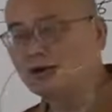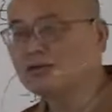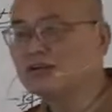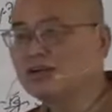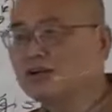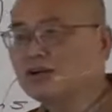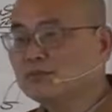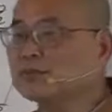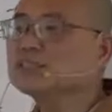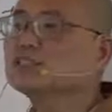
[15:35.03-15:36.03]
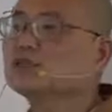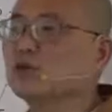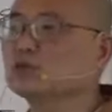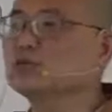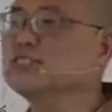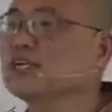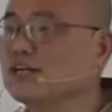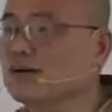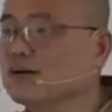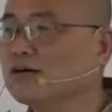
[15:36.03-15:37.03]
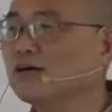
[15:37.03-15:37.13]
哦，不是受五戒哦，